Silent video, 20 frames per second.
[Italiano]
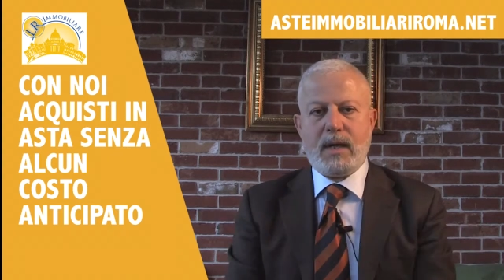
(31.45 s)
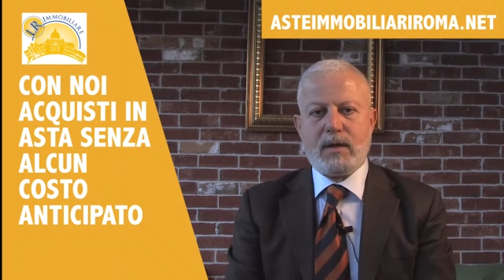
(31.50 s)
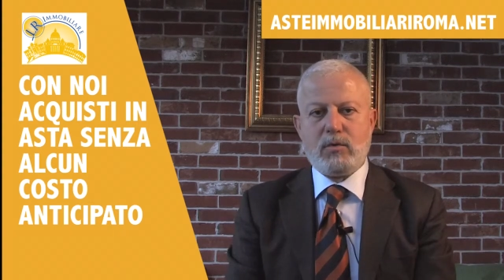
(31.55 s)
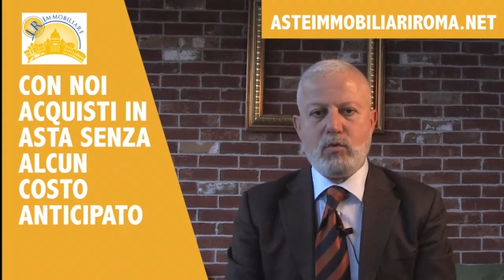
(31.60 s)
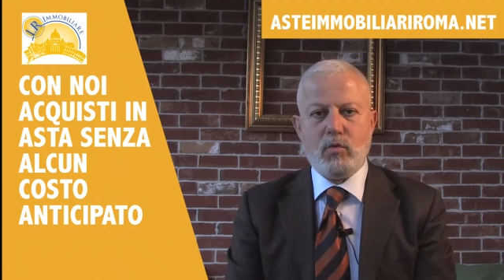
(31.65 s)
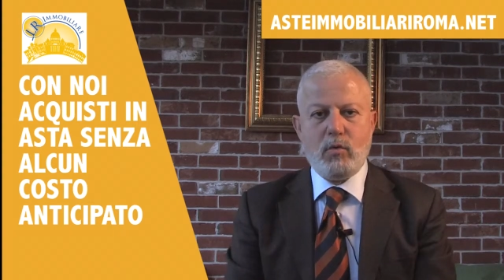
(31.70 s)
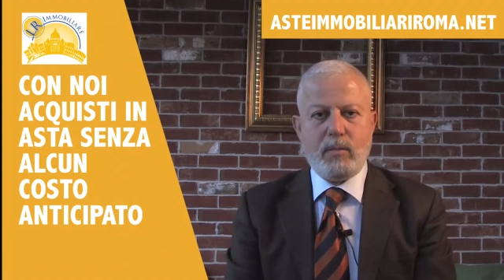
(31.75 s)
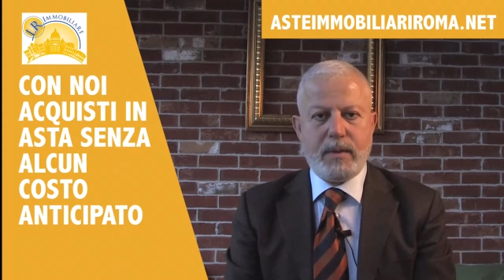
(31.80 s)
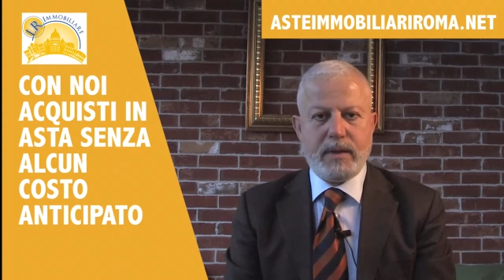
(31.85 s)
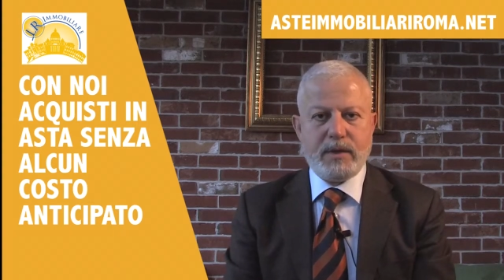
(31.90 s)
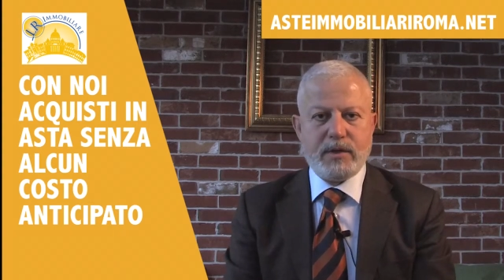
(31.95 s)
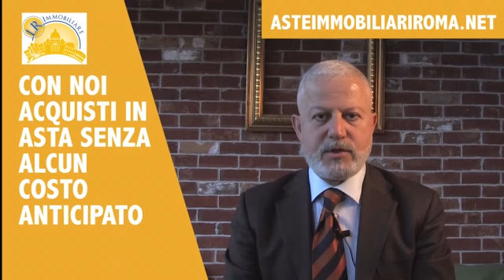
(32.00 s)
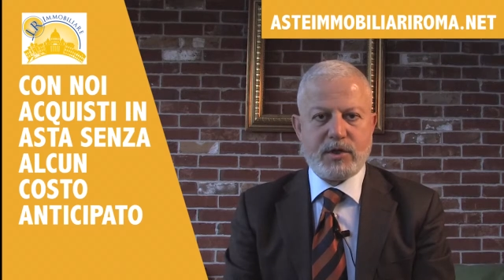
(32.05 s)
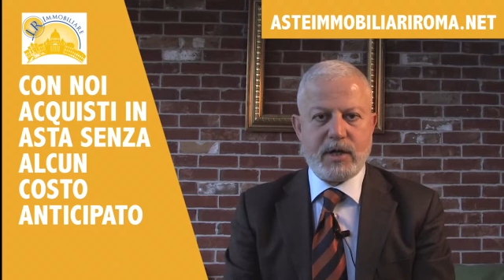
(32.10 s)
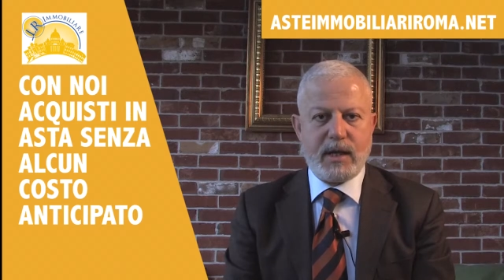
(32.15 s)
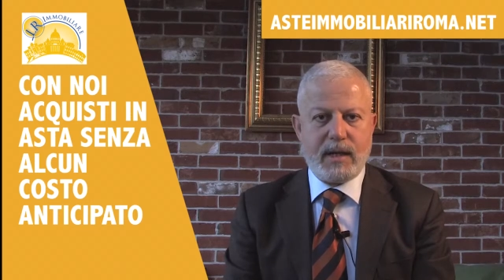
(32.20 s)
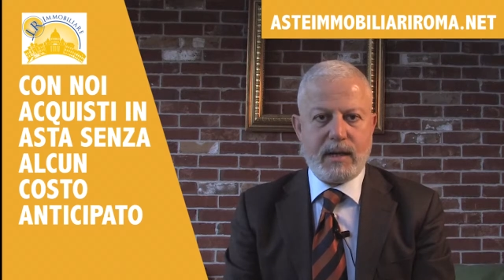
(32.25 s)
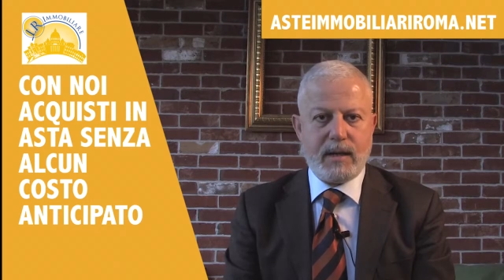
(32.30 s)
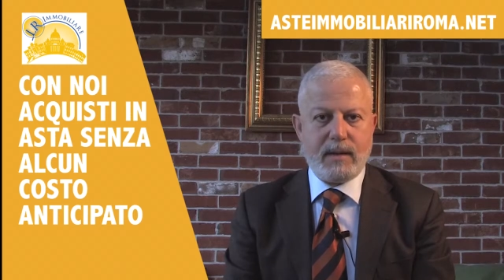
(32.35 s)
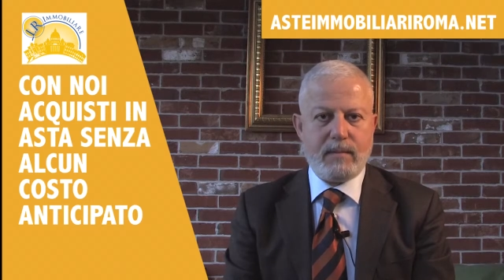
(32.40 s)

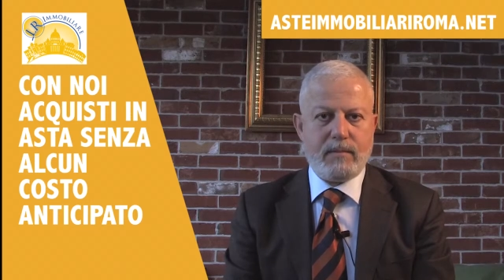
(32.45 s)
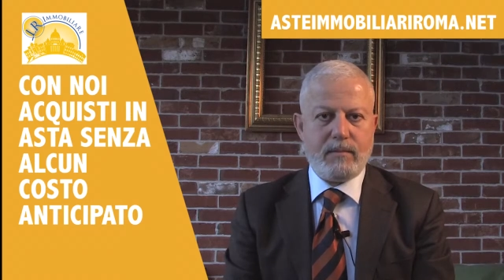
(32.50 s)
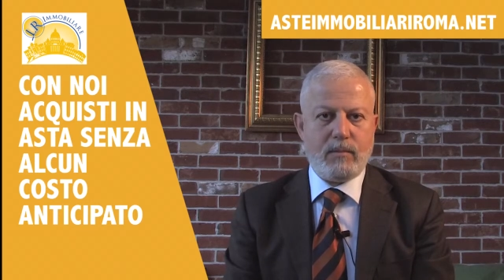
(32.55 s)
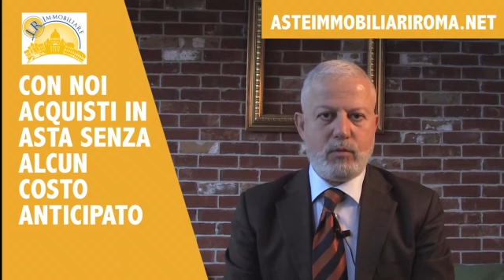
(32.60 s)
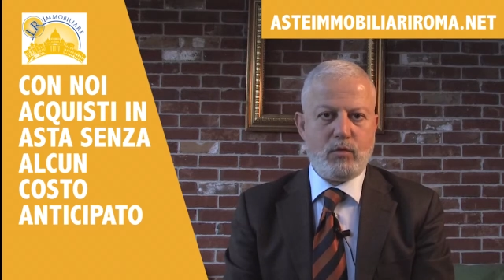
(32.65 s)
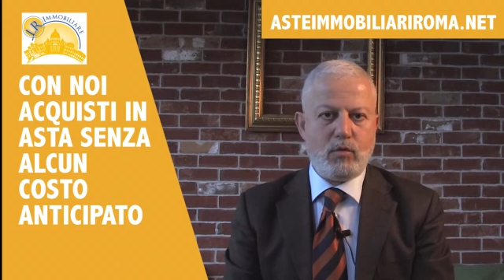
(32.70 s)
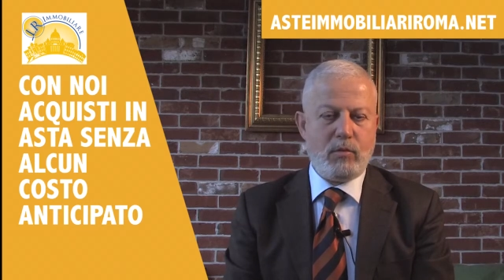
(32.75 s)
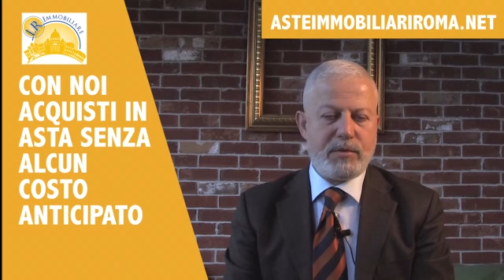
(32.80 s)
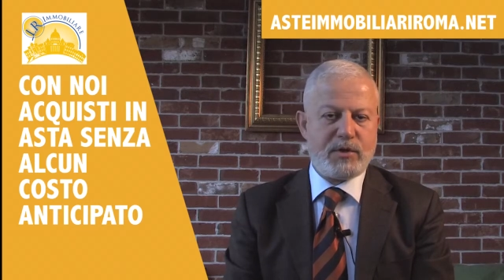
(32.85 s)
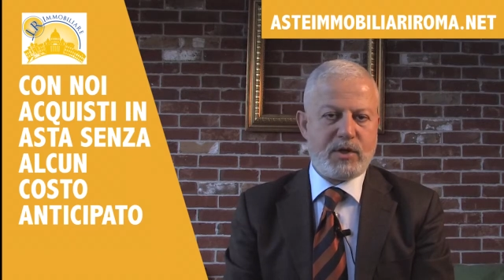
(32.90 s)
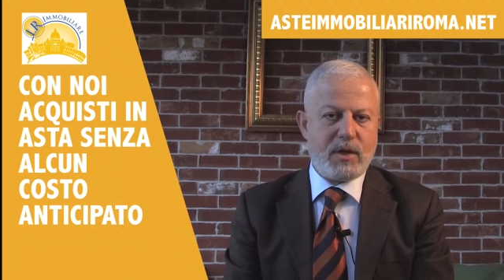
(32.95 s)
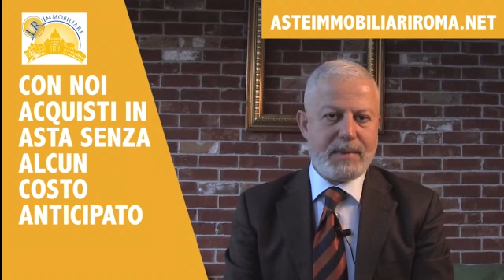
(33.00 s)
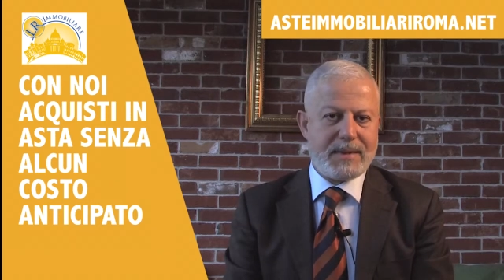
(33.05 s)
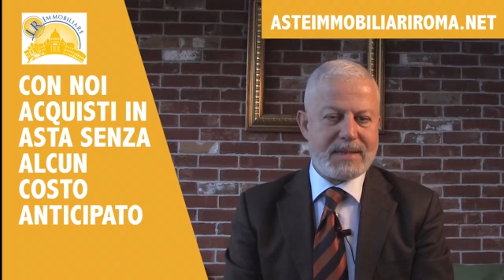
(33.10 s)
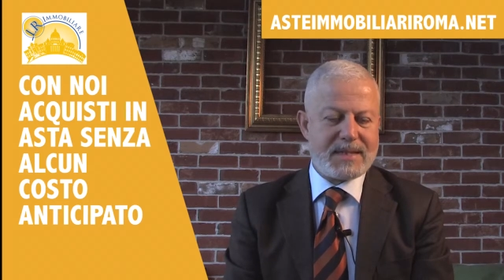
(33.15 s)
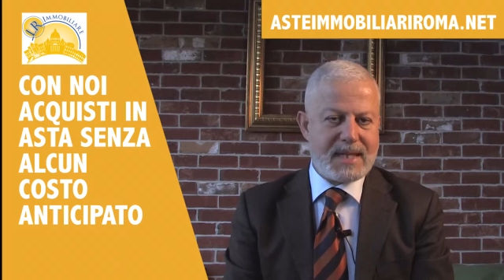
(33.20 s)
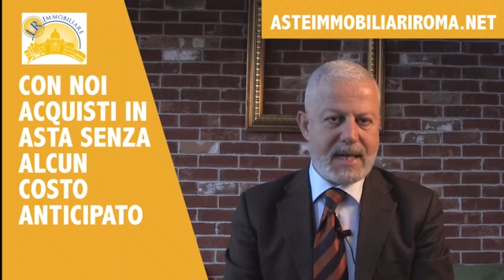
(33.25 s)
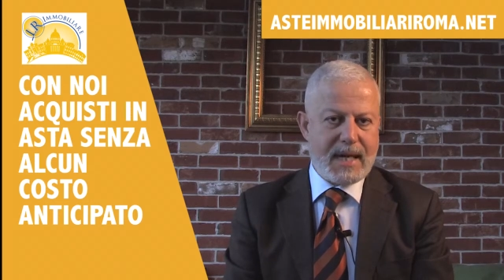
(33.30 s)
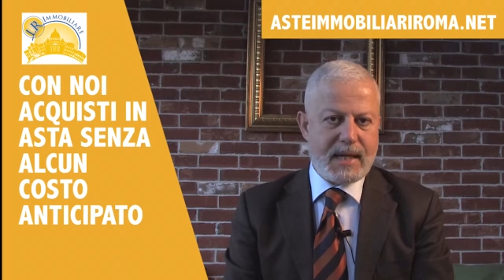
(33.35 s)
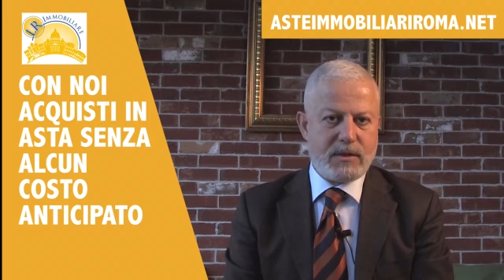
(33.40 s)
duplice, un duplice
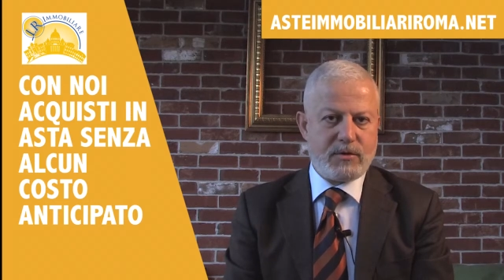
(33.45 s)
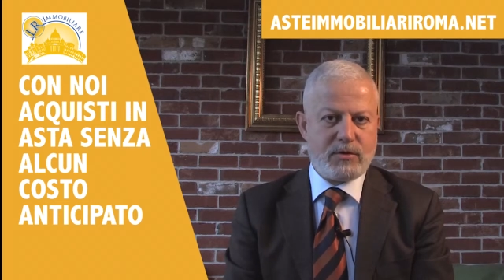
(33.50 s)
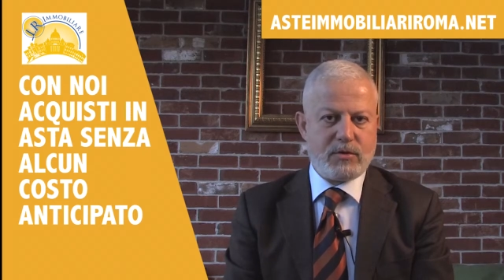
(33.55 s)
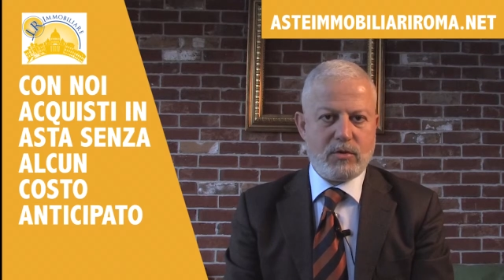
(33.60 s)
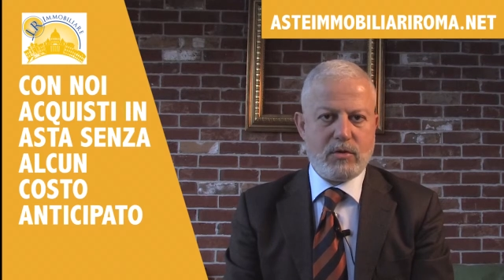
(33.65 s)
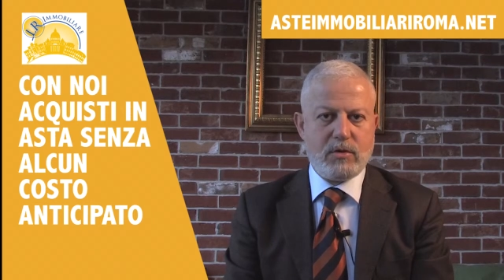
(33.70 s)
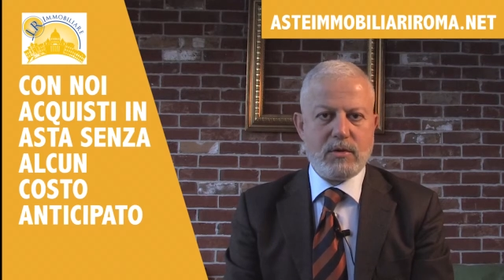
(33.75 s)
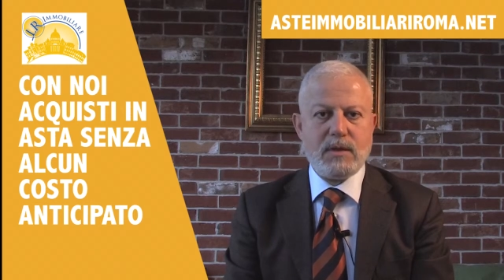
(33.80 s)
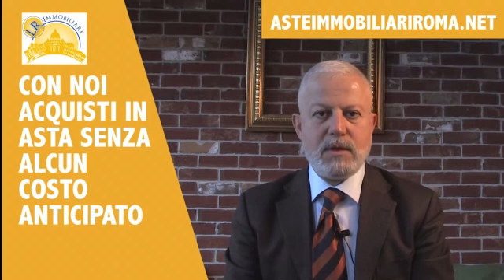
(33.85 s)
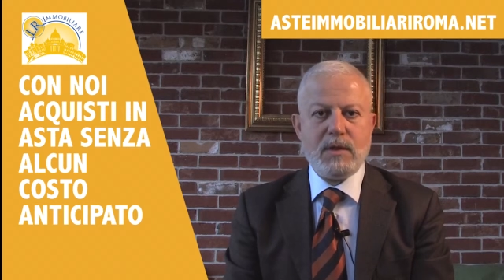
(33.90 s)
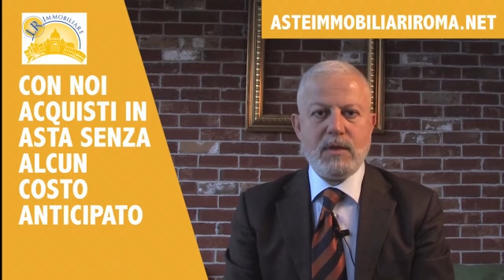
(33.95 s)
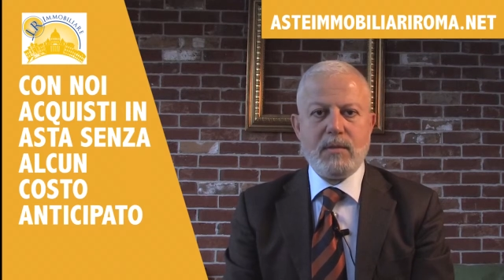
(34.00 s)
passaggio